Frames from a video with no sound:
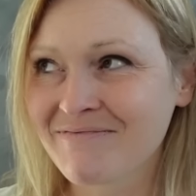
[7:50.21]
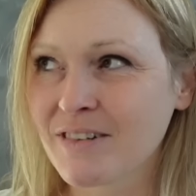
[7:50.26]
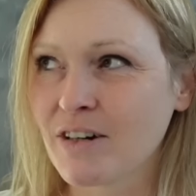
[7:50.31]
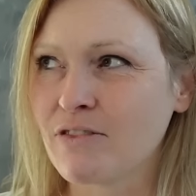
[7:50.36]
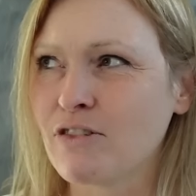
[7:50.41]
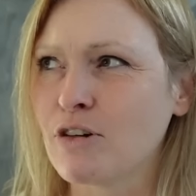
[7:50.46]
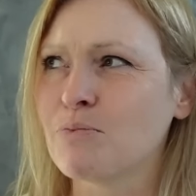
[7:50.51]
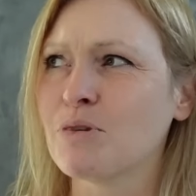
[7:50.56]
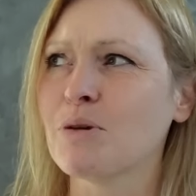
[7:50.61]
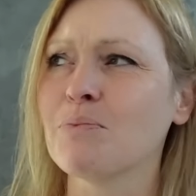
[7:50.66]

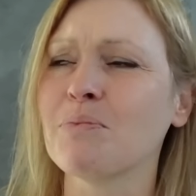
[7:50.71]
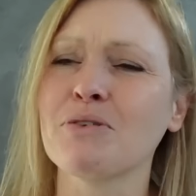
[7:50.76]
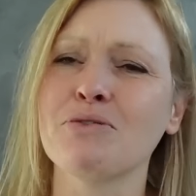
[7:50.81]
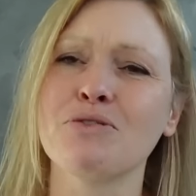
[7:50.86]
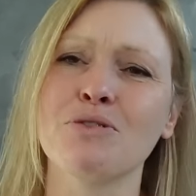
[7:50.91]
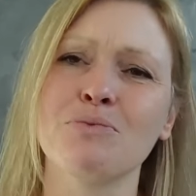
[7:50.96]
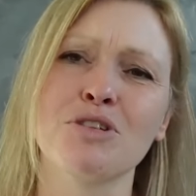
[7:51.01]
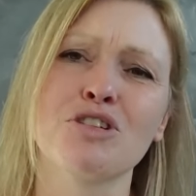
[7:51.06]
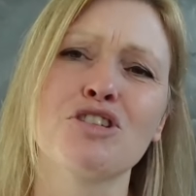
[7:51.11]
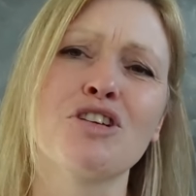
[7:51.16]
Enfin, bien
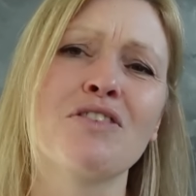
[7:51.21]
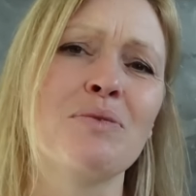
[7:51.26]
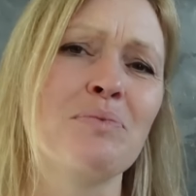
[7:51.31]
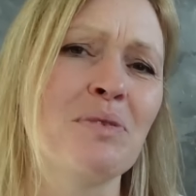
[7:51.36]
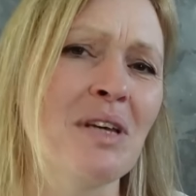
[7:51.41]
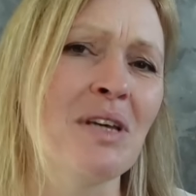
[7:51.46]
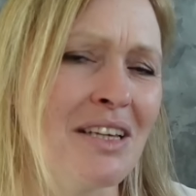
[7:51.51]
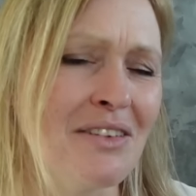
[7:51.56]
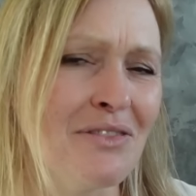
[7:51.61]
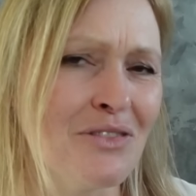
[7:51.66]
performé, que j'avais
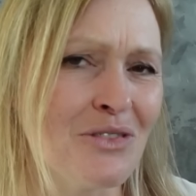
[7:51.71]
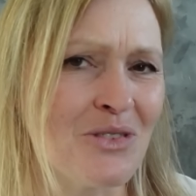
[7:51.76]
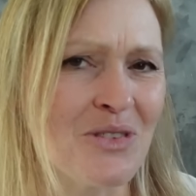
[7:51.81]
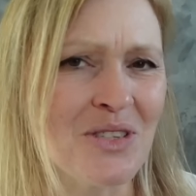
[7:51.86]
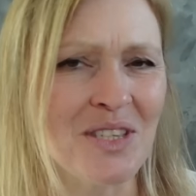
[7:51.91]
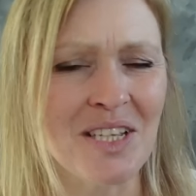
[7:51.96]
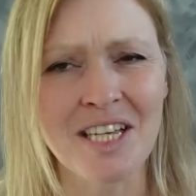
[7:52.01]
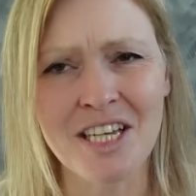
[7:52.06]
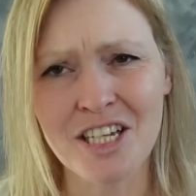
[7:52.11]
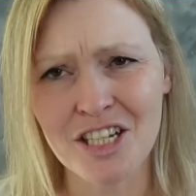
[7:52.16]
bien
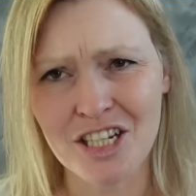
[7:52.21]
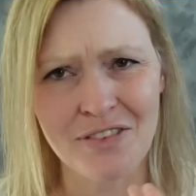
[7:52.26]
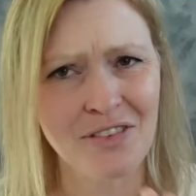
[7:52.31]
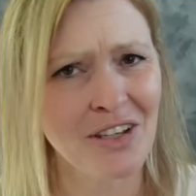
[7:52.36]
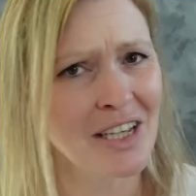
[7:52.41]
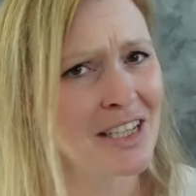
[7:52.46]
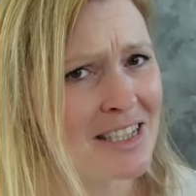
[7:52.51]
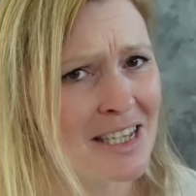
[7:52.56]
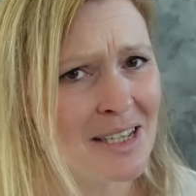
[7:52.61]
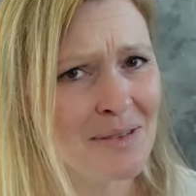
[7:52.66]
avancé, que
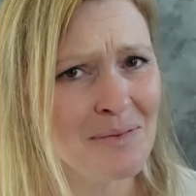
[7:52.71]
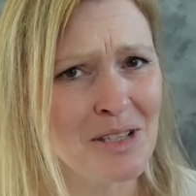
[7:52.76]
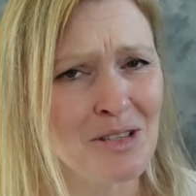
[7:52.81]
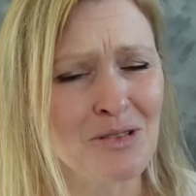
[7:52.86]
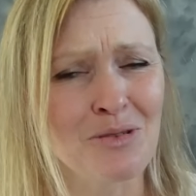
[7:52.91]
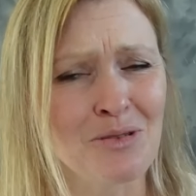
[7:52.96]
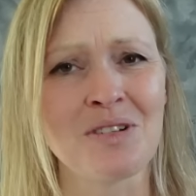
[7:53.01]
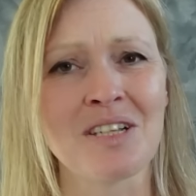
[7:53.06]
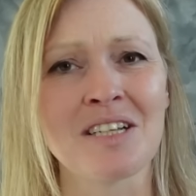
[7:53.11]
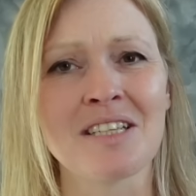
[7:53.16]
j'avais atteint
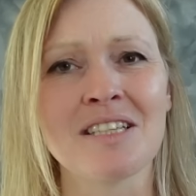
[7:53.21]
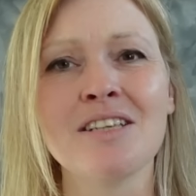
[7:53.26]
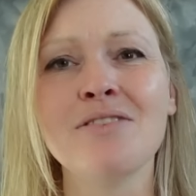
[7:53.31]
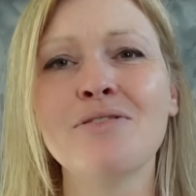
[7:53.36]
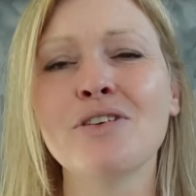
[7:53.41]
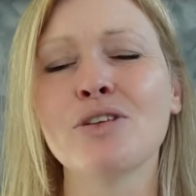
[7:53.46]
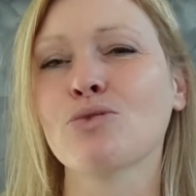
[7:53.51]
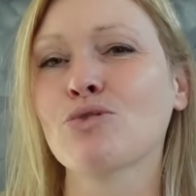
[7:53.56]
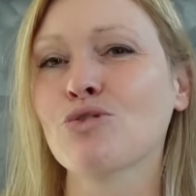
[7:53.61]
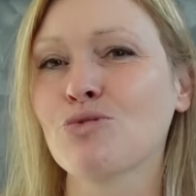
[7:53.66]
mes
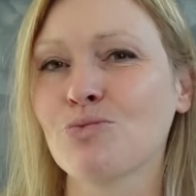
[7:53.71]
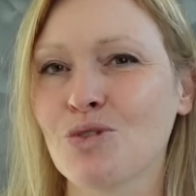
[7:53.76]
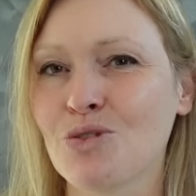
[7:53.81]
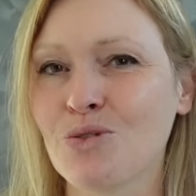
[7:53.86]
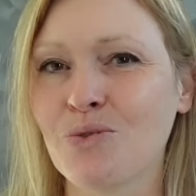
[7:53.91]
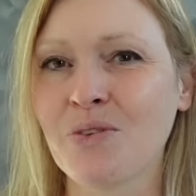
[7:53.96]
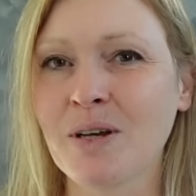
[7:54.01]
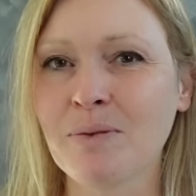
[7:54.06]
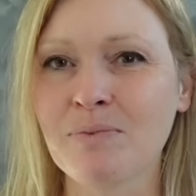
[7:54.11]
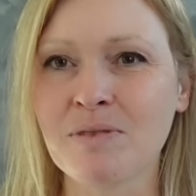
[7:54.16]
objectifs et donc je me
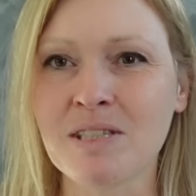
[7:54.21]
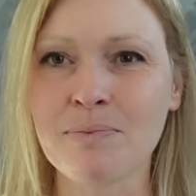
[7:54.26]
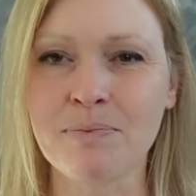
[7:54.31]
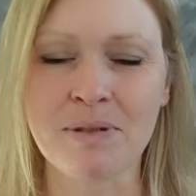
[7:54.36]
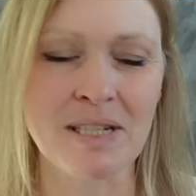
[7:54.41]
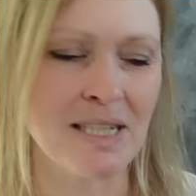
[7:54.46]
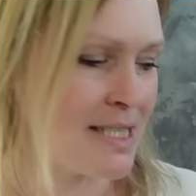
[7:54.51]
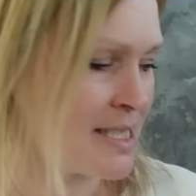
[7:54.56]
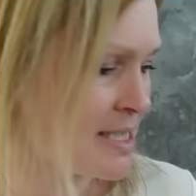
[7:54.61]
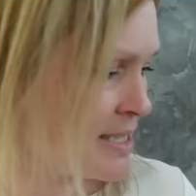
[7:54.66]
suis fait un petit
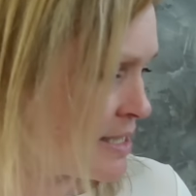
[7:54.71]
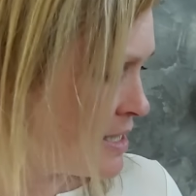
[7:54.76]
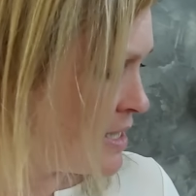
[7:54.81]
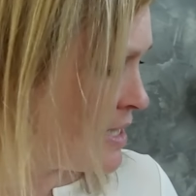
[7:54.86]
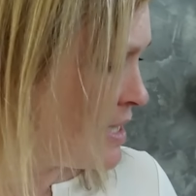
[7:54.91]
plaisir.